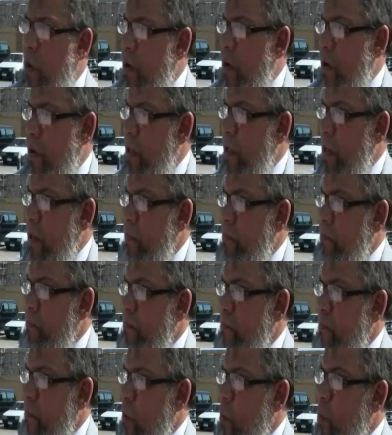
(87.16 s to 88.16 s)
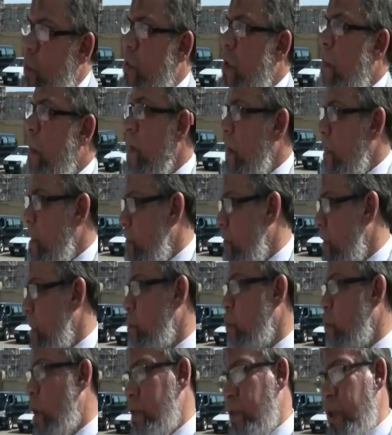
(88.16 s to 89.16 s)
بره كده يعني وطبعا
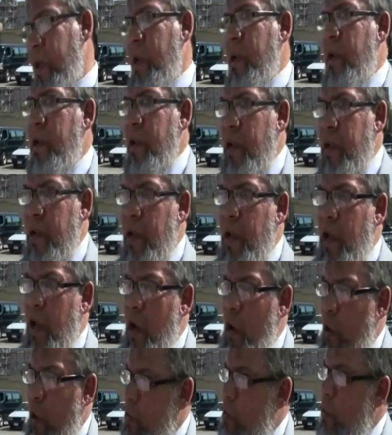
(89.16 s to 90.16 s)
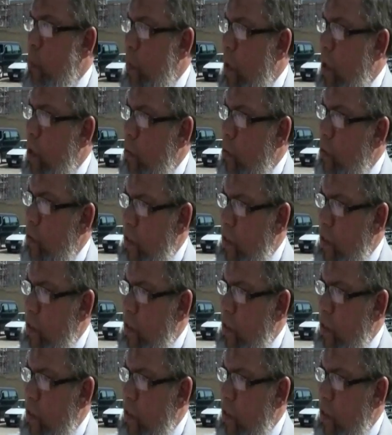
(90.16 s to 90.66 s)
هتافات معاديه لحسن مبارك